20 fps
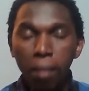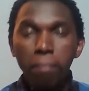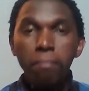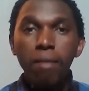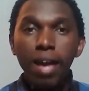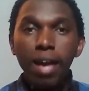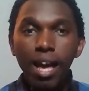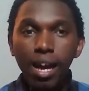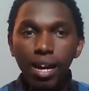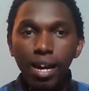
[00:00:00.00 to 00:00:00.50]

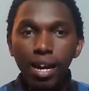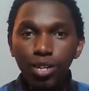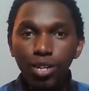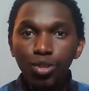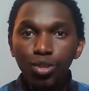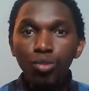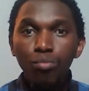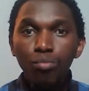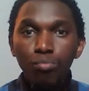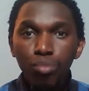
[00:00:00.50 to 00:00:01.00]
Mais
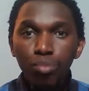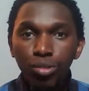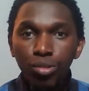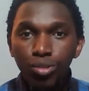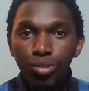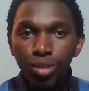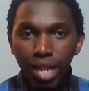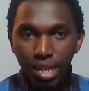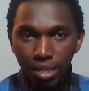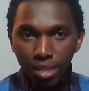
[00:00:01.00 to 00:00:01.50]
le
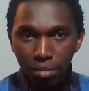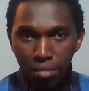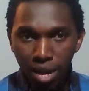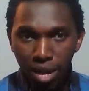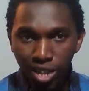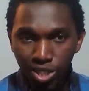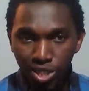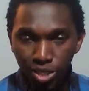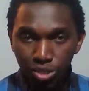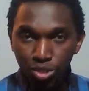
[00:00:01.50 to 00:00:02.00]
but de la
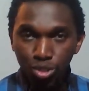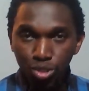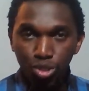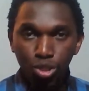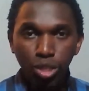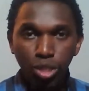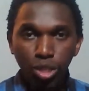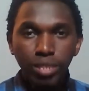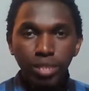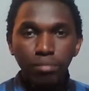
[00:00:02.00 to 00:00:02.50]
démarche de ce
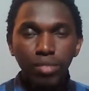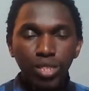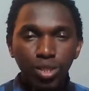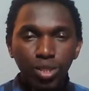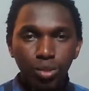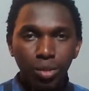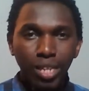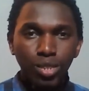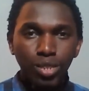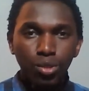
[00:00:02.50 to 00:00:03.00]
genre de
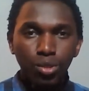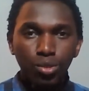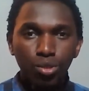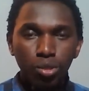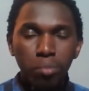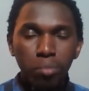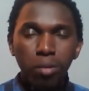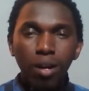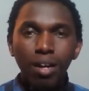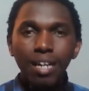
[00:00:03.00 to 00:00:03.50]
mission-là,
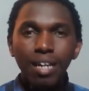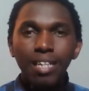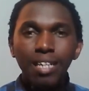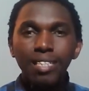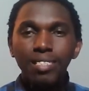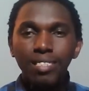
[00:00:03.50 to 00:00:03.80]
justement,